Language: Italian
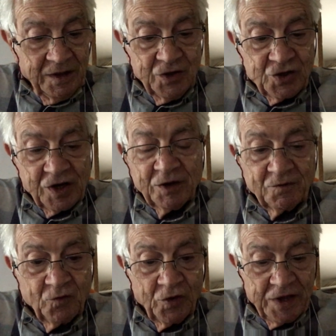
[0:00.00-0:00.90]
Dice che
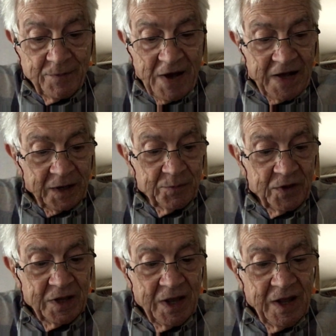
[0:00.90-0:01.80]
non vuoi
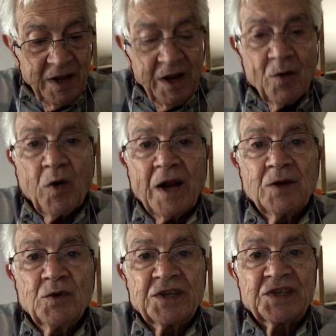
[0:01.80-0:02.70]
amarmi,
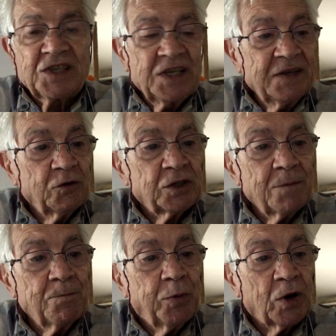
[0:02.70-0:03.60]
quale un estivo
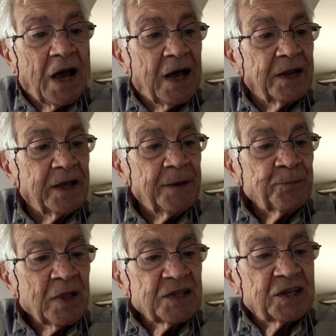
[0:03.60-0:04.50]
temporale
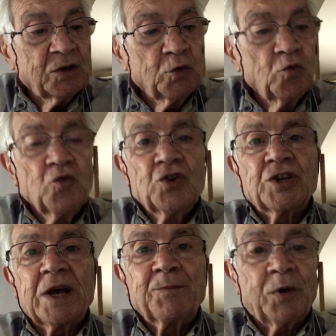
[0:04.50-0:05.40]

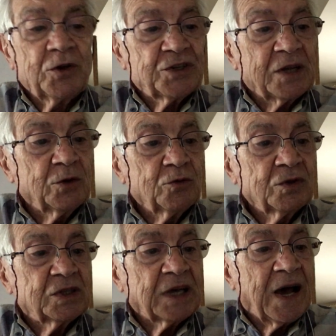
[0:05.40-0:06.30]
s'annuncia e poi
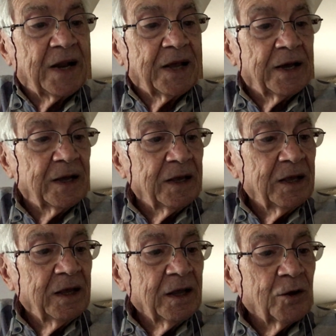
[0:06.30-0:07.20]
s'allontana,
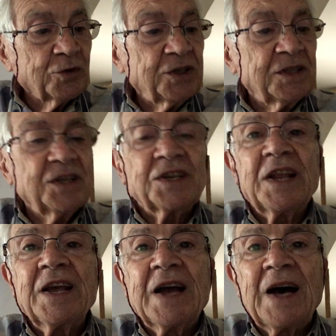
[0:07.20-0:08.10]
così ti
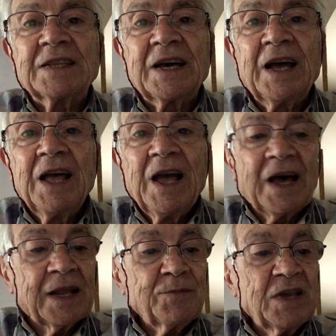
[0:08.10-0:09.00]
sei legata
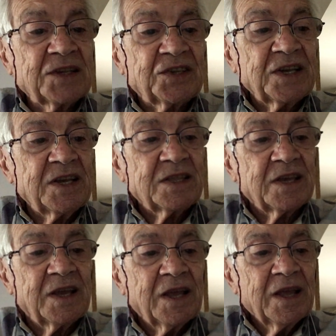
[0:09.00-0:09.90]
alla mia
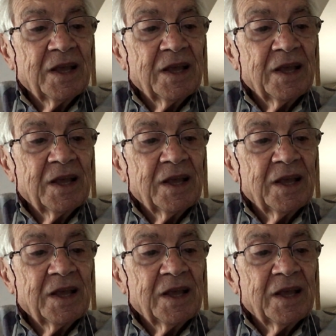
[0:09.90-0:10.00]
sete.